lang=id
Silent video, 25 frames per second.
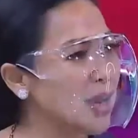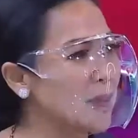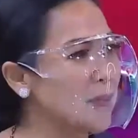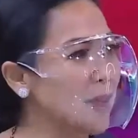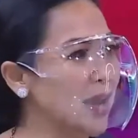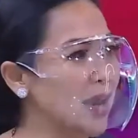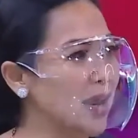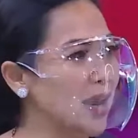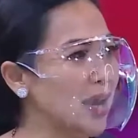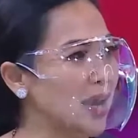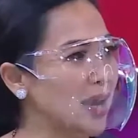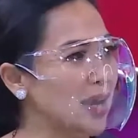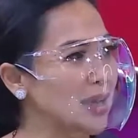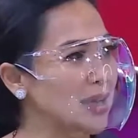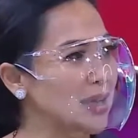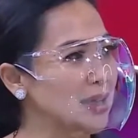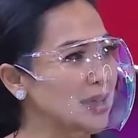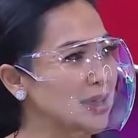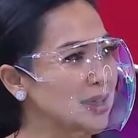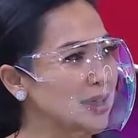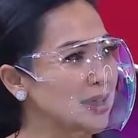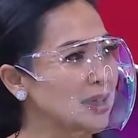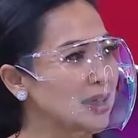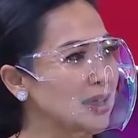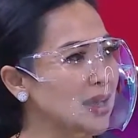malah?
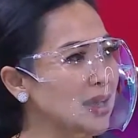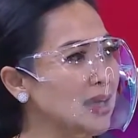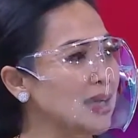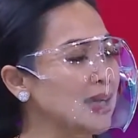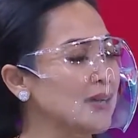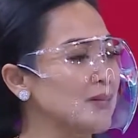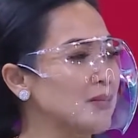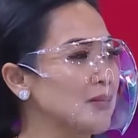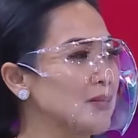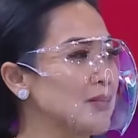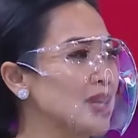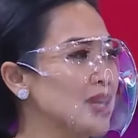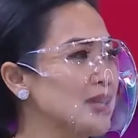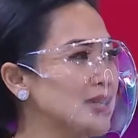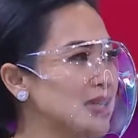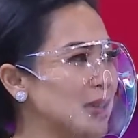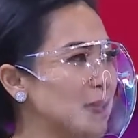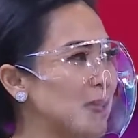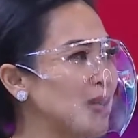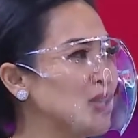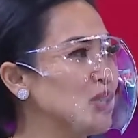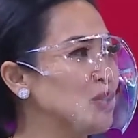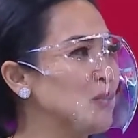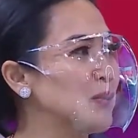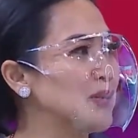Kan
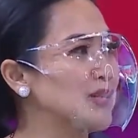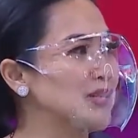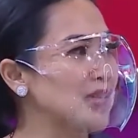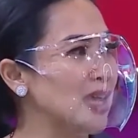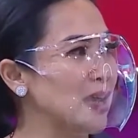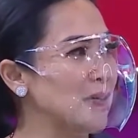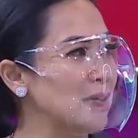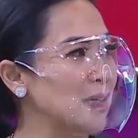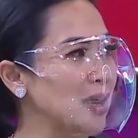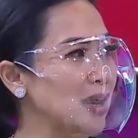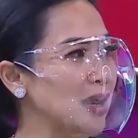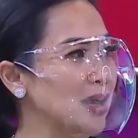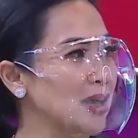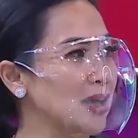bisa maju bersama